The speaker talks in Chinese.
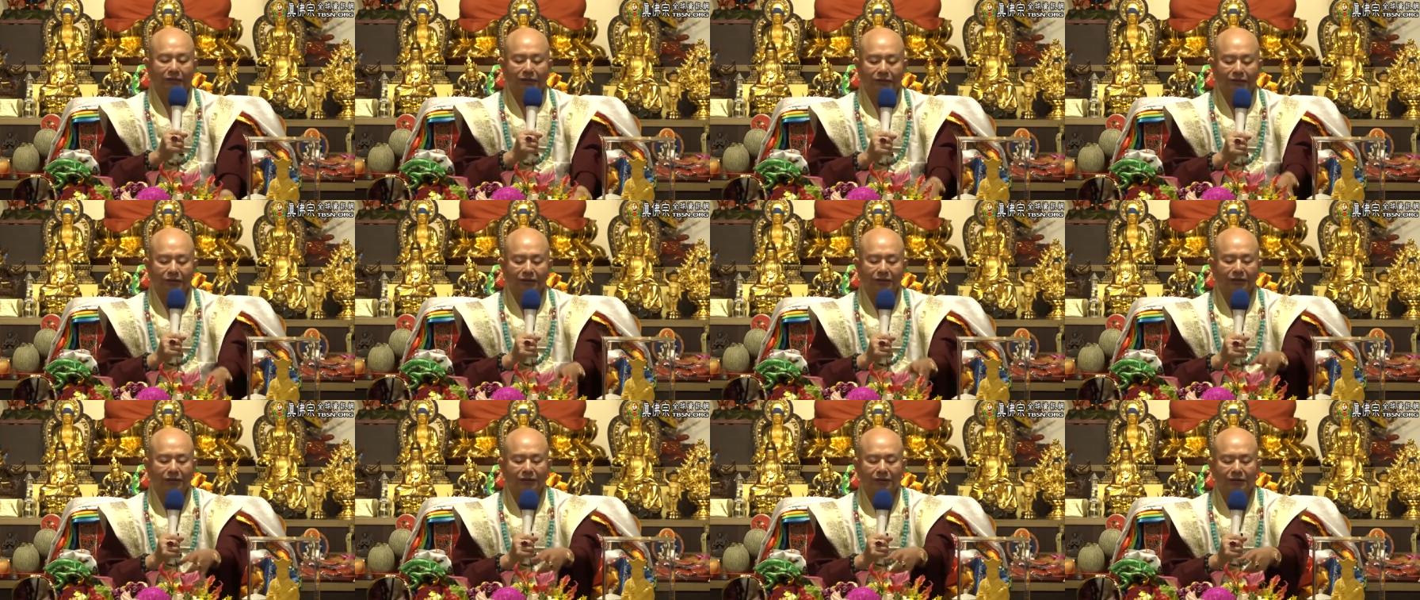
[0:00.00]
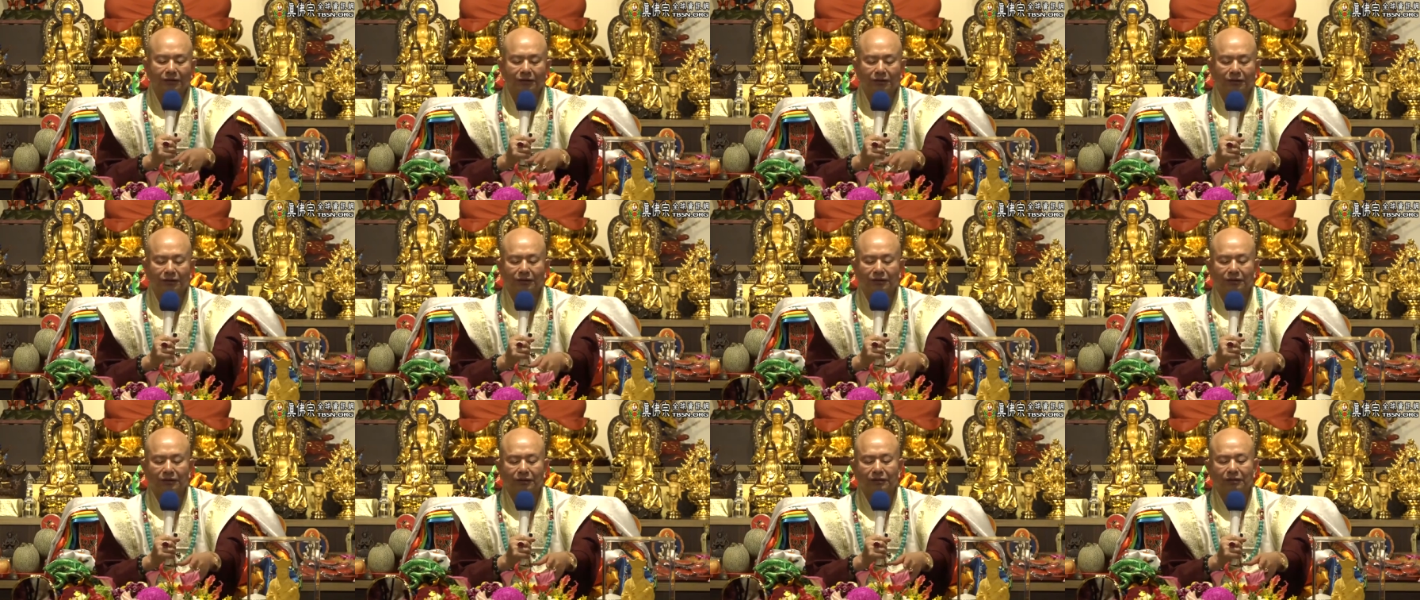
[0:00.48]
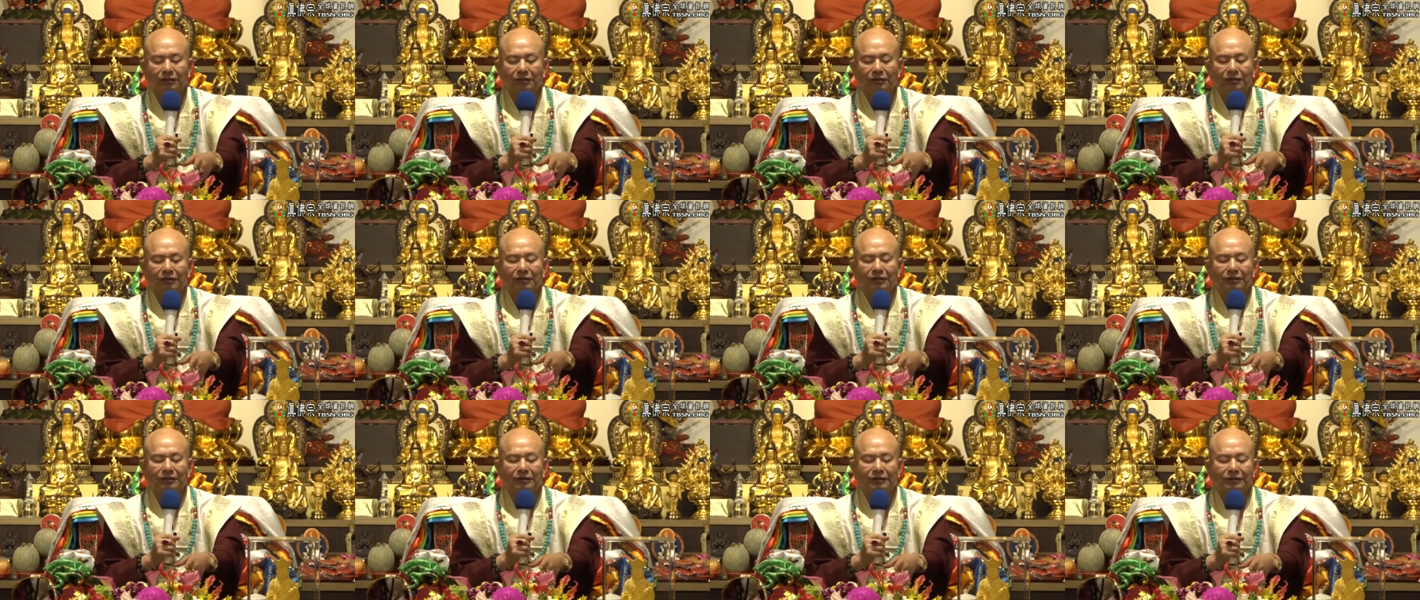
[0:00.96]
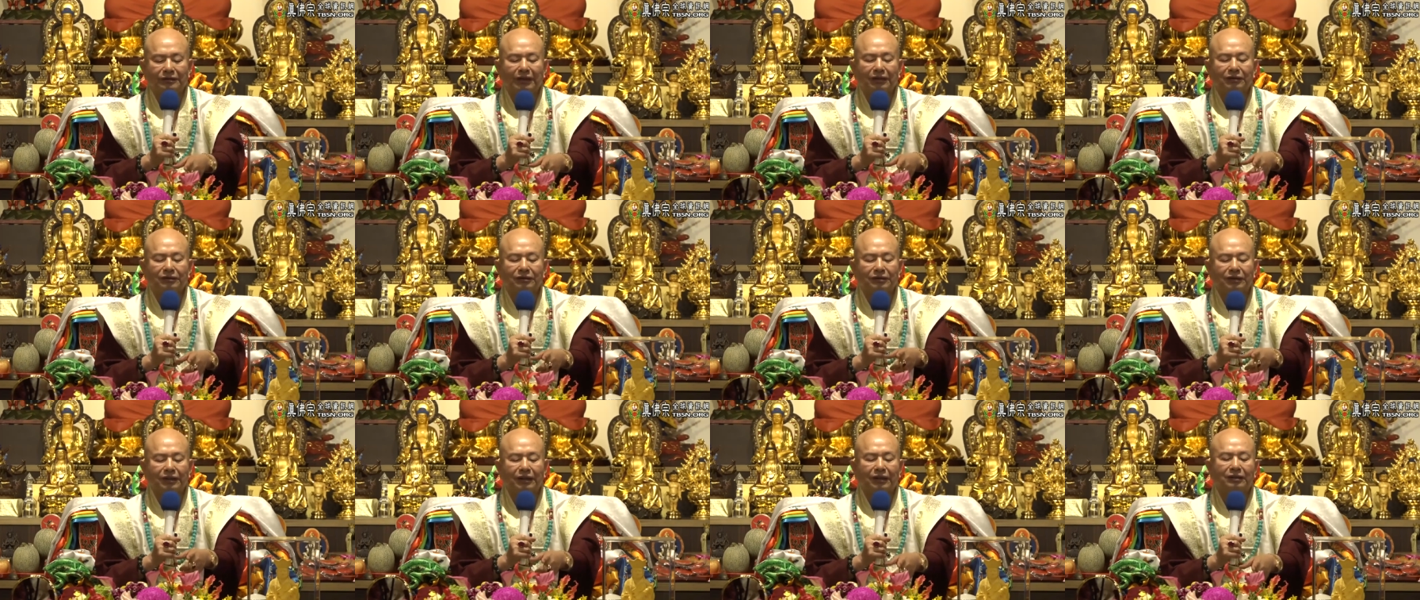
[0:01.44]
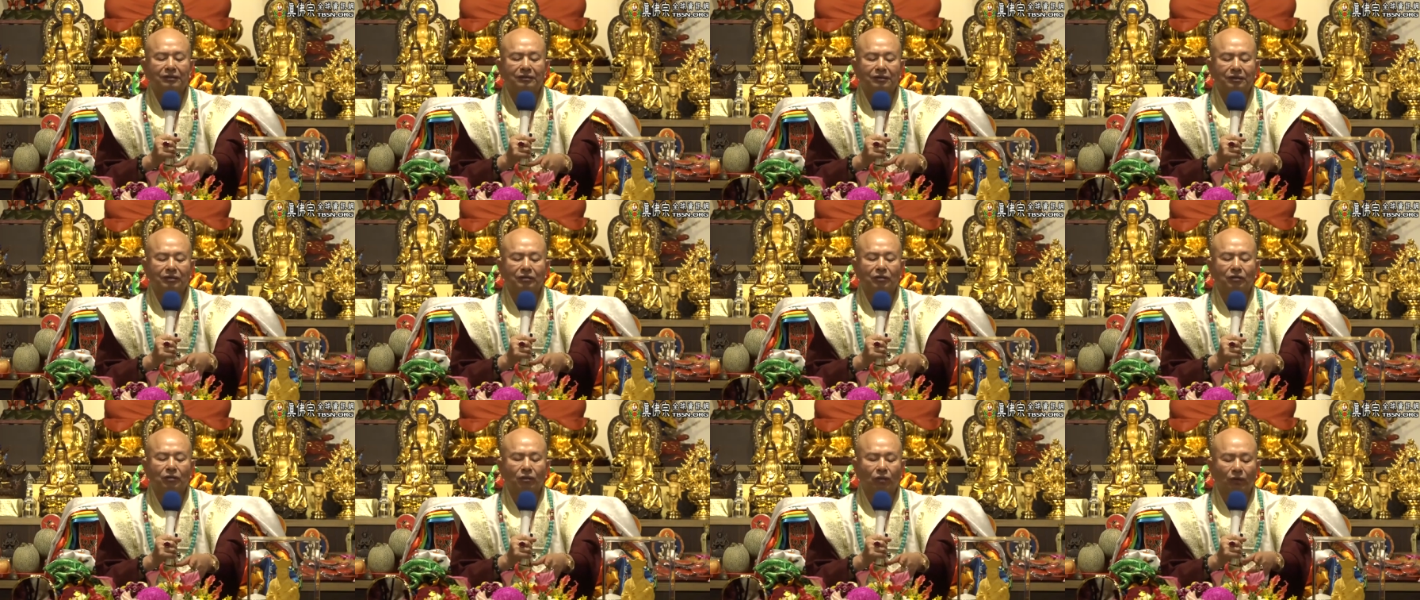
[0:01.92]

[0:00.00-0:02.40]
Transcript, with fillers: 这个像这样子，